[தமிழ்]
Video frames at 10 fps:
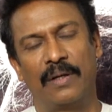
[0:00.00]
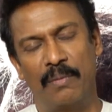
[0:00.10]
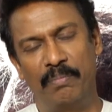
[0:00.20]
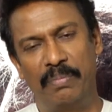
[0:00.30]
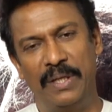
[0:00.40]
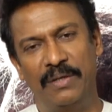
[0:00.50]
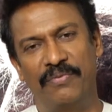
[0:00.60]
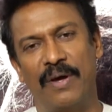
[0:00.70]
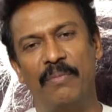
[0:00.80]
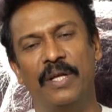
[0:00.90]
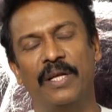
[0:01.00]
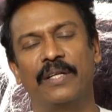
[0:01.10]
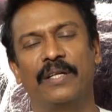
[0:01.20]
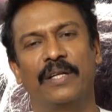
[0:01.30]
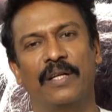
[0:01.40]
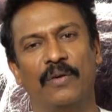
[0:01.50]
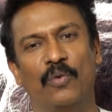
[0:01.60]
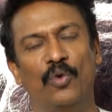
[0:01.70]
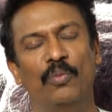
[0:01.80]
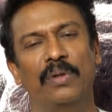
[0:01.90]
கம்ப்ளீட் ஃபேமிலி என்டர்டெய்னர்
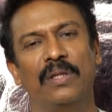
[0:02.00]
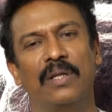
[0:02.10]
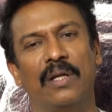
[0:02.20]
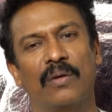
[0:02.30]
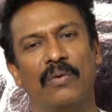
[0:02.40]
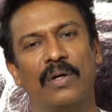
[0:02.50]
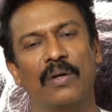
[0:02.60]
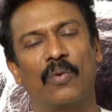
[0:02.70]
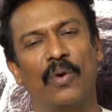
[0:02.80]
குடும்பத்தில் இருக்கவங்க